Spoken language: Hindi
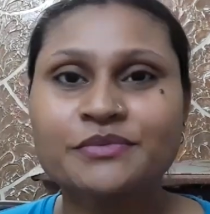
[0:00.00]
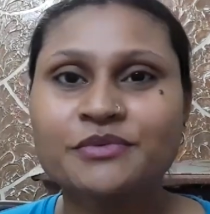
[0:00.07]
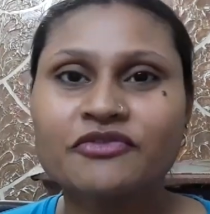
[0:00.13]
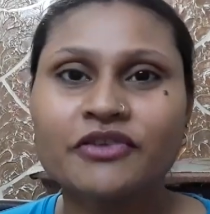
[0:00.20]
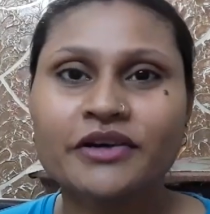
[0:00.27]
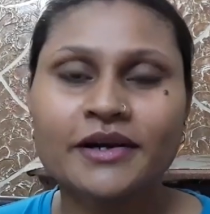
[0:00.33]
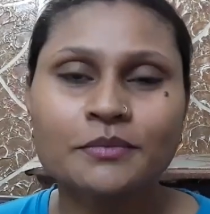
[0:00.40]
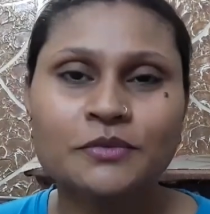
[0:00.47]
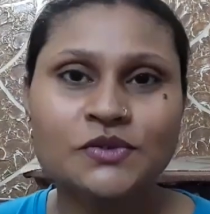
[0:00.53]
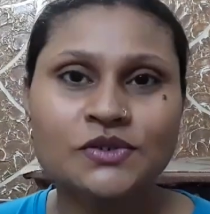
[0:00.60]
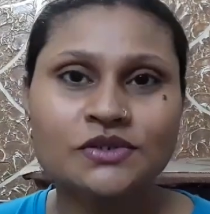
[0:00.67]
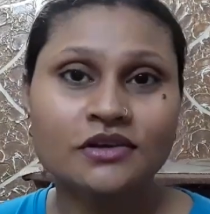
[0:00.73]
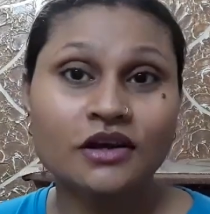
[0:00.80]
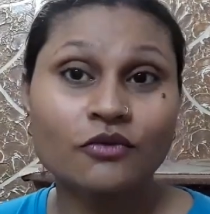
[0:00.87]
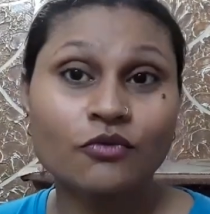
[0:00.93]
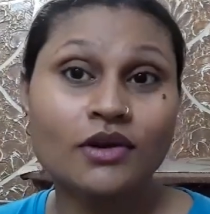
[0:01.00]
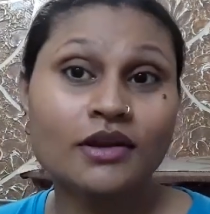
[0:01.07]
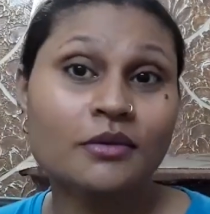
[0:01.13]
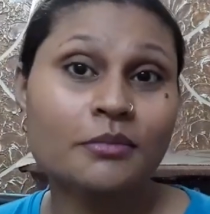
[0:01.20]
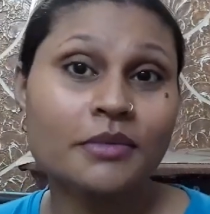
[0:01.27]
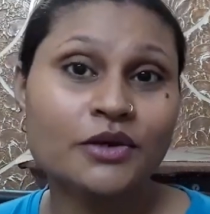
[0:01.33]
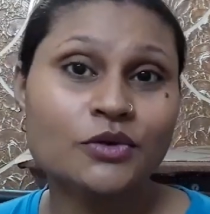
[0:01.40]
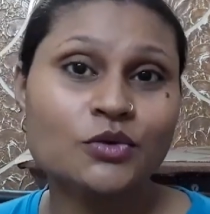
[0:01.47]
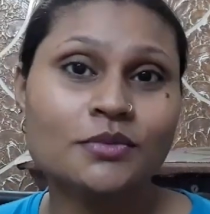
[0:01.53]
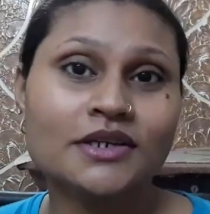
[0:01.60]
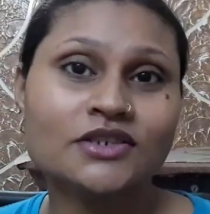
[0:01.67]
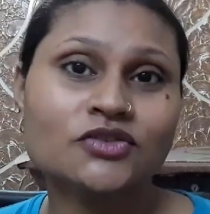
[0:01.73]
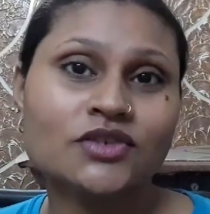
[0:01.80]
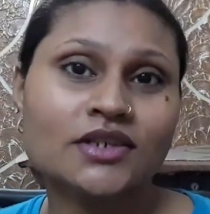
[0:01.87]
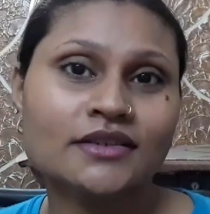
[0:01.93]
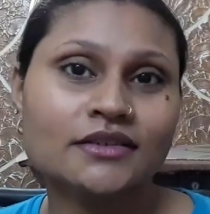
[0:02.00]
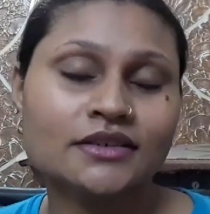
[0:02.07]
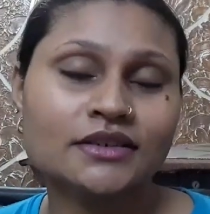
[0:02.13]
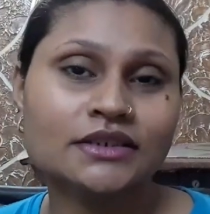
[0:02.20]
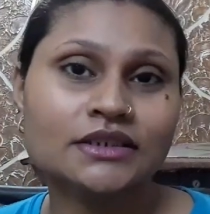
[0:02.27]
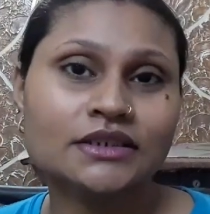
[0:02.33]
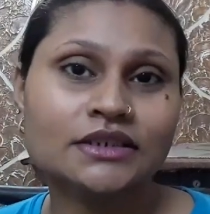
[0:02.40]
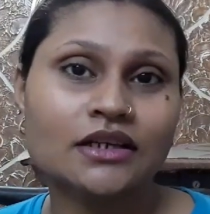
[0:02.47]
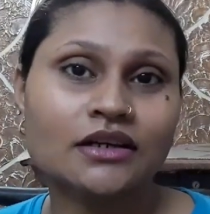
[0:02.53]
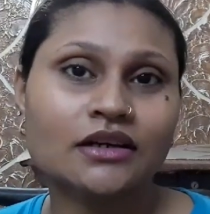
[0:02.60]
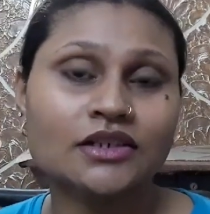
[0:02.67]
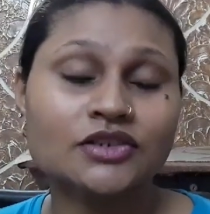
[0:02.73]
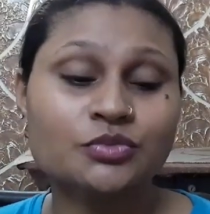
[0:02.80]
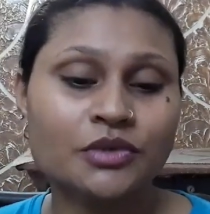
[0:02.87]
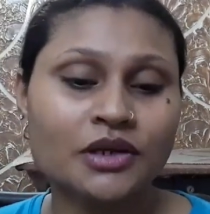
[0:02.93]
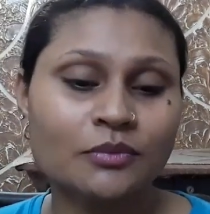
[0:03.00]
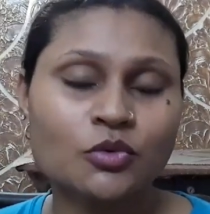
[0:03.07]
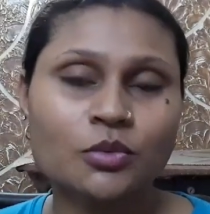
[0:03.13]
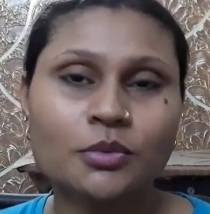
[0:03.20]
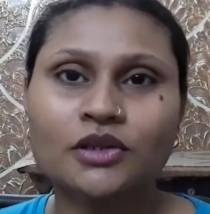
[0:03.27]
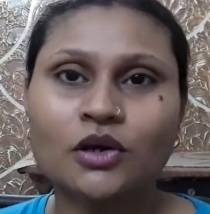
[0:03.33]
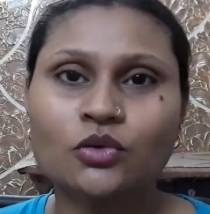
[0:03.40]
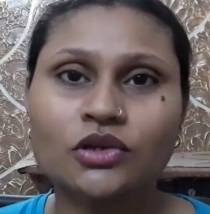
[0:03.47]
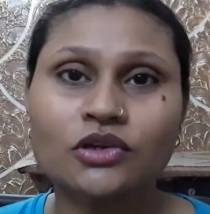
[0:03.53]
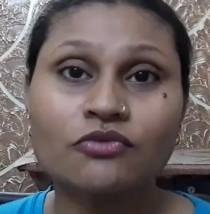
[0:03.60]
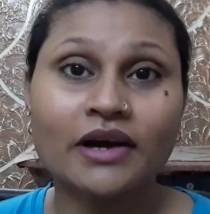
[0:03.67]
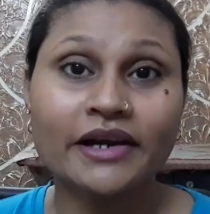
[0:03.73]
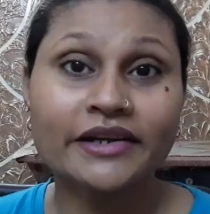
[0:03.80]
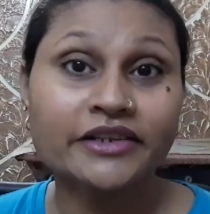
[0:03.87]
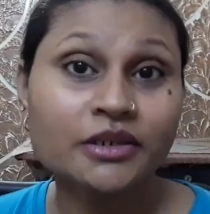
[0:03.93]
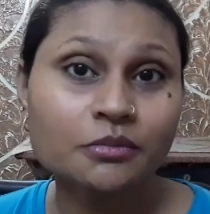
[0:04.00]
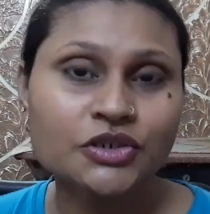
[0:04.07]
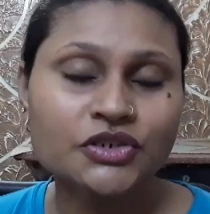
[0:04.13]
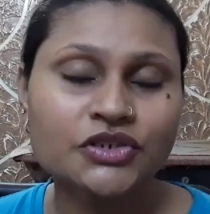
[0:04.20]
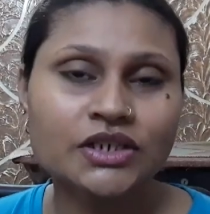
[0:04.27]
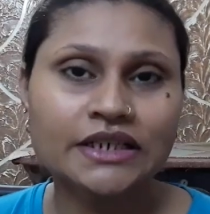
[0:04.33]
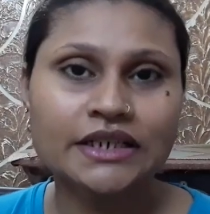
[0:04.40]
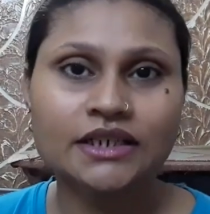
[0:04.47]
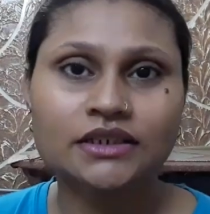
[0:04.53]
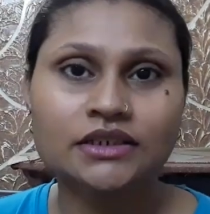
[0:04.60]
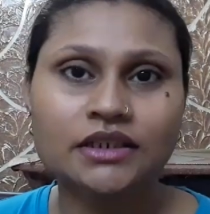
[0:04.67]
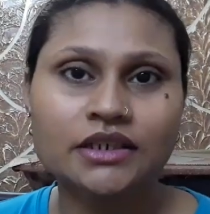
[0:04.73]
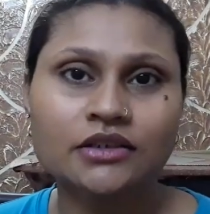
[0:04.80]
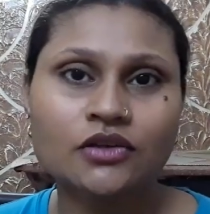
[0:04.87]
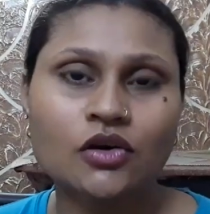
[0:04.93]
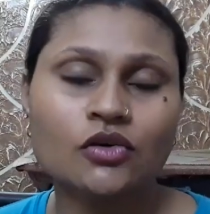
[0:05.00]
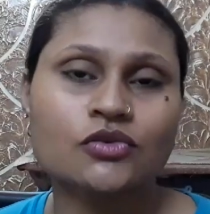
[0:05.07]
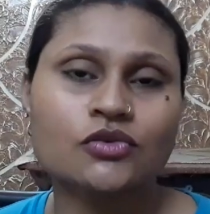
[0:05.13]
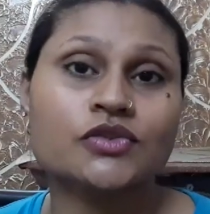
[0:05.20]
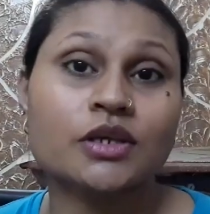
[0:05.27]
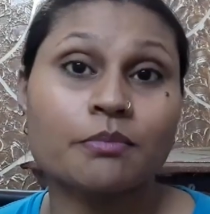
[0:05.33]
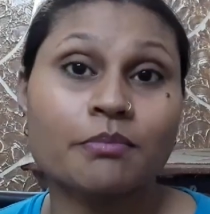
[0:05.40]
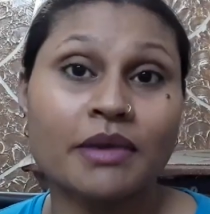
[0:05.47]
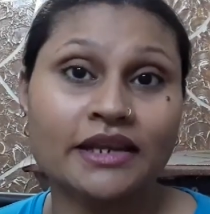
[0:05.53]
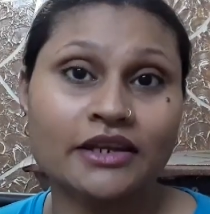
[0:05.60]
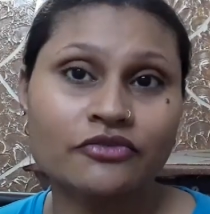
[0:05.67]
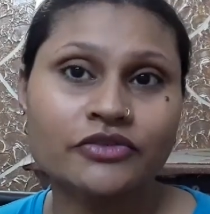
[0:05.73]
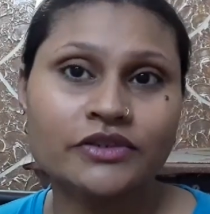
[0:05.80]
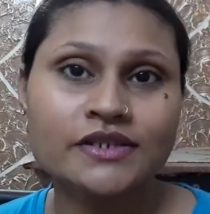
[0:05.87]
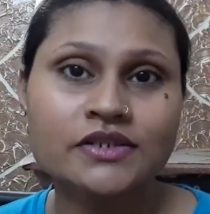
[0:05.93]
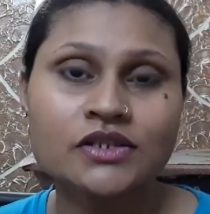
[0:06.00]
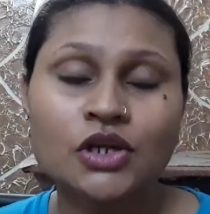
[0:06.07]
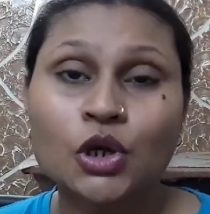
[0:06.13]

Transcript: मैं फ़रा मुस्कान वेलकम बैक टू माय चैनल आज मैं आपको बताऊंगी वाइटनिंग ब्लीच करने का तरीका और उसके बेनिफिट्स